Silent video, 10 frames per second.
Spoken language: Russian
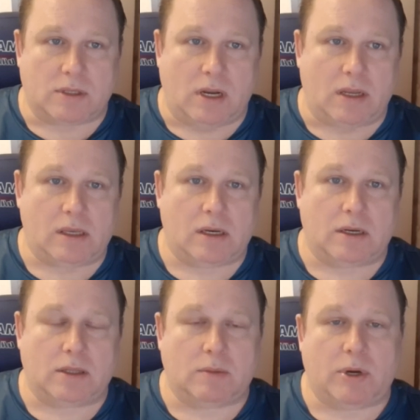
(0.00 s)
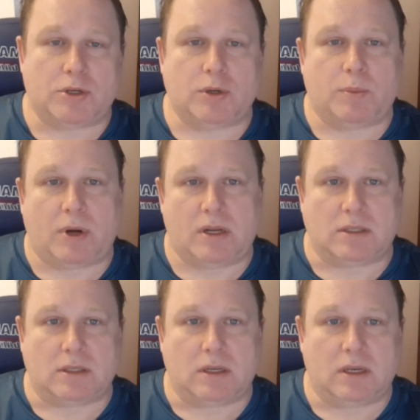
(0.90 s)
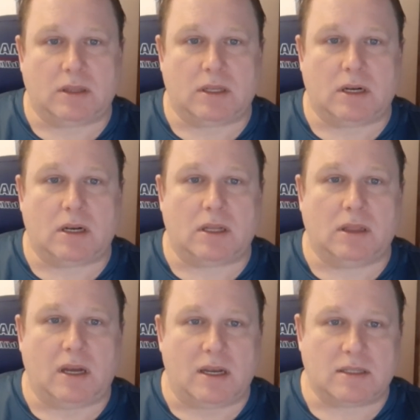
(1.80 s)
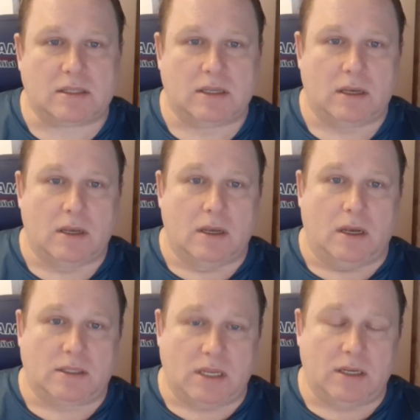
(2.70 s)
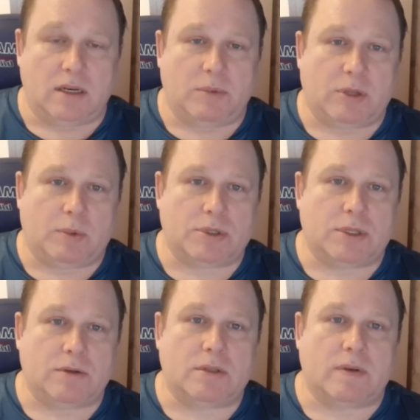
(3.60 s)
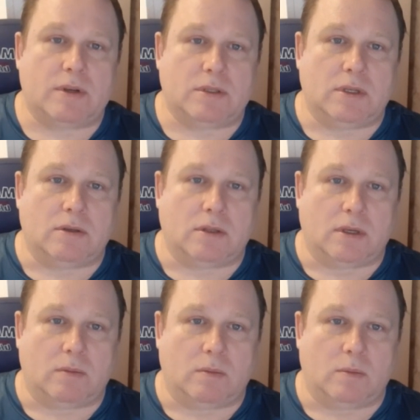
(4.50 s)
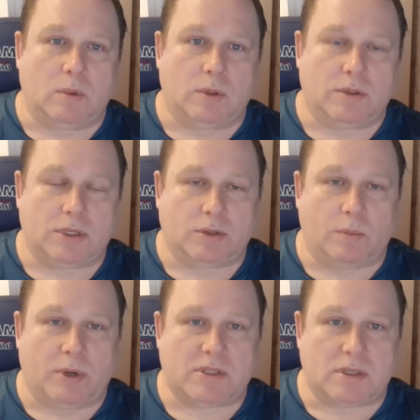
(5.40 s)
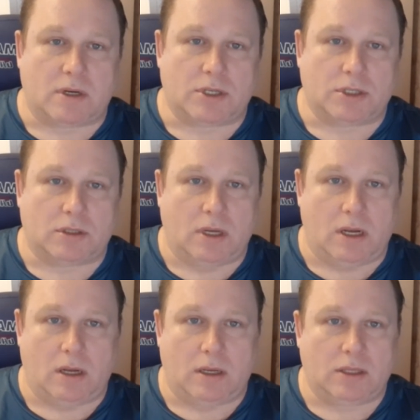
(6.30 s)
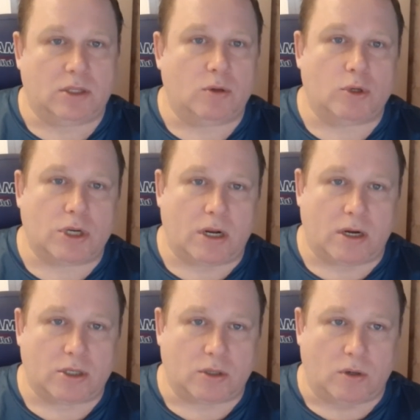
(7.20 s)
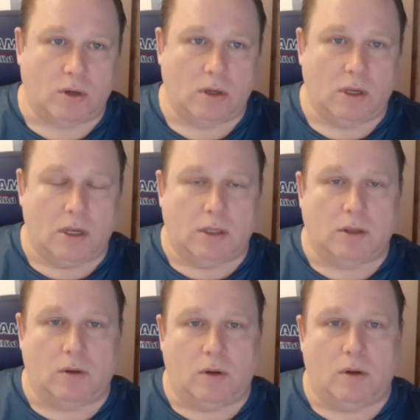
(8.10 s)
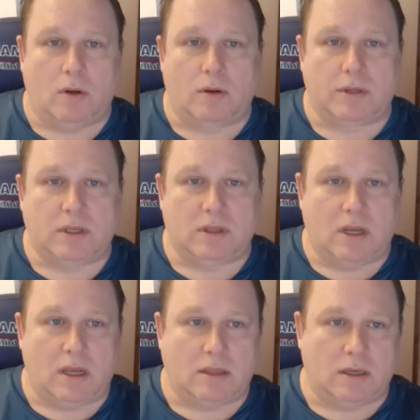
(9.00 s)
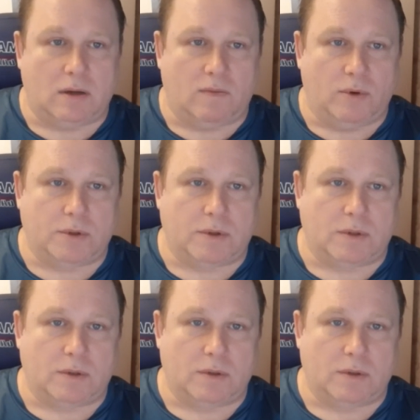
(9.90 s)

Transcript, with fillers: для них это большой праздник, это класс. Остальные ребята просто делают свое дело, там, э, те, кто постарше, да, это тоже хорошо. Но не надо, вот,